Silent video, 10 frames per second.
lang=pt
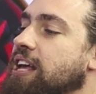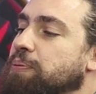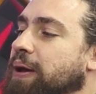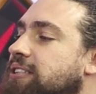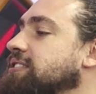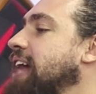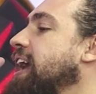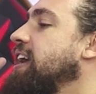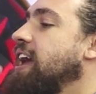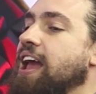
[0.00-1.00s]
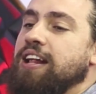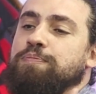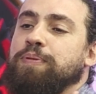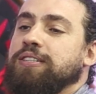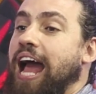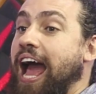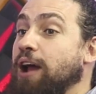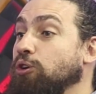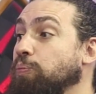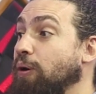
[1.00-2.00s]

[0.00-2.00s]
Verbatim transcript: Midnight. Aí quando o povo